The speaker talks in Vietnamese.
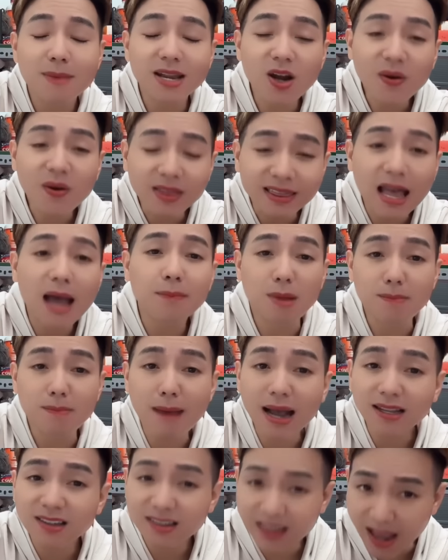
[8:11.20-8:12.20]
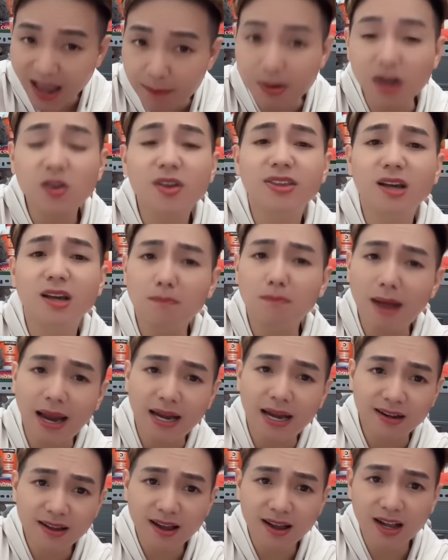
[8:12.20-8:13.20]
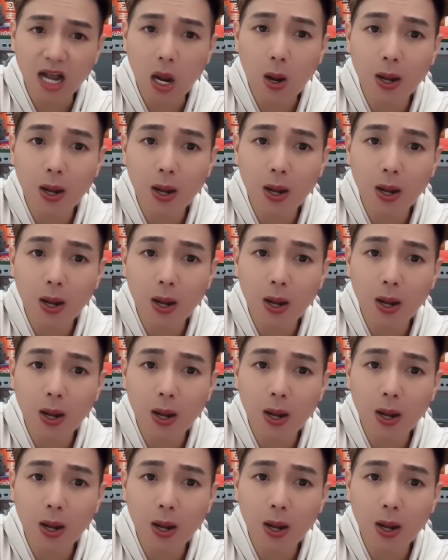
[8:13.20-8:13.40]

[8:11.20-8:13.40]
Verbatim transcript: mày nói người ta bị bắt chứ giờ bữa coi chừng mày đó nha